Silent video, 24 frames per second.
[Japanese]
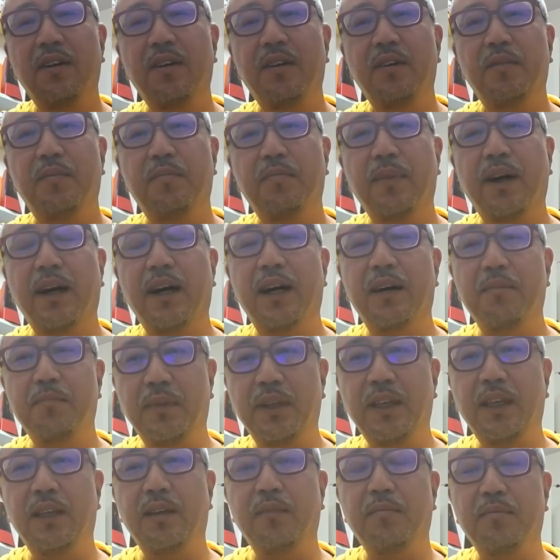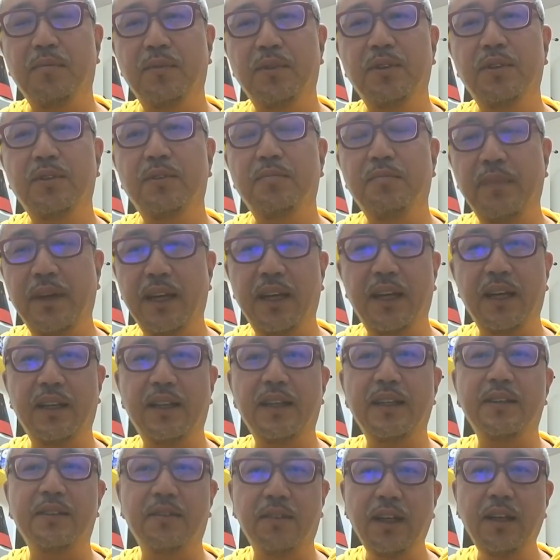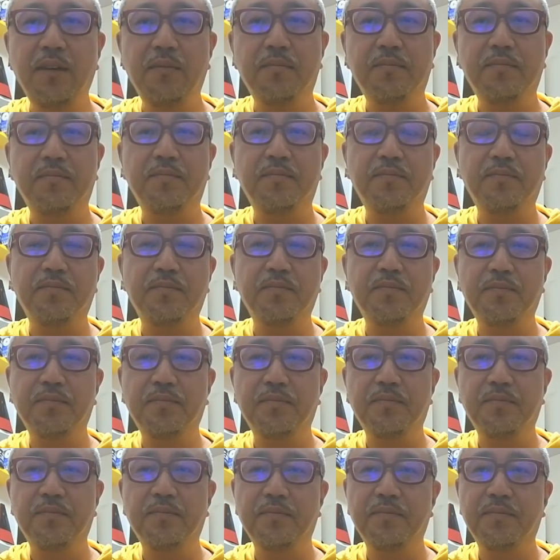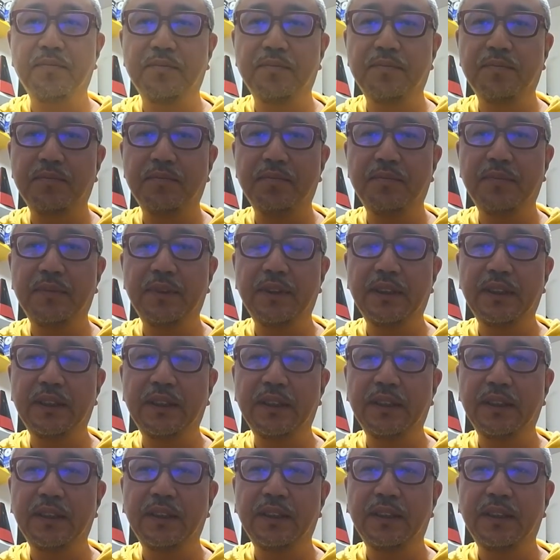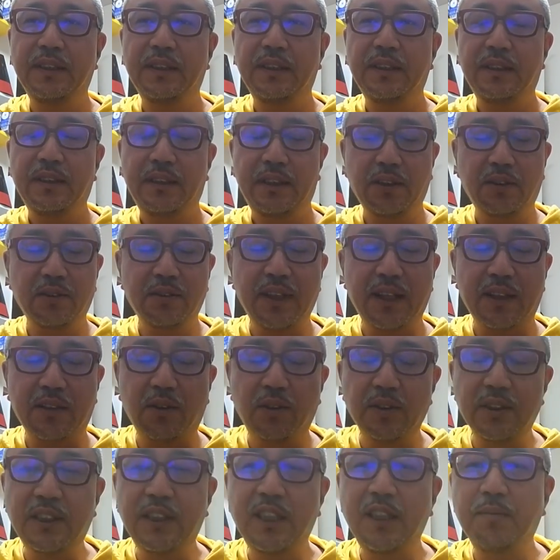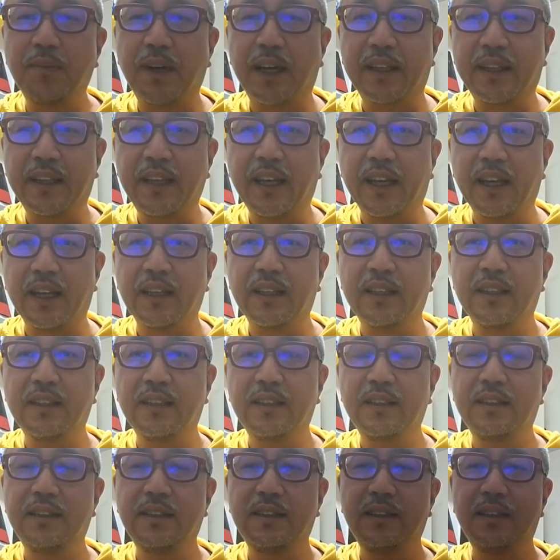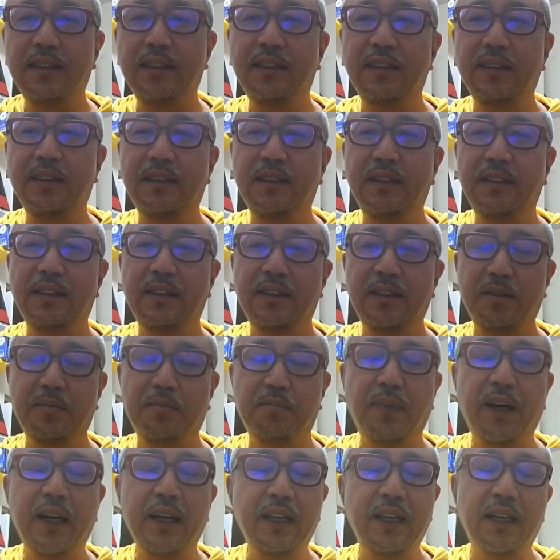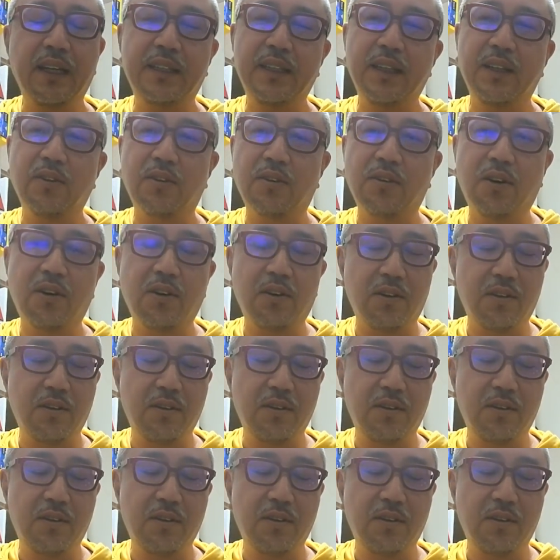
まあ、ミ、ム、レですよね。ってことはこっちにもあって、マイナーってどこ、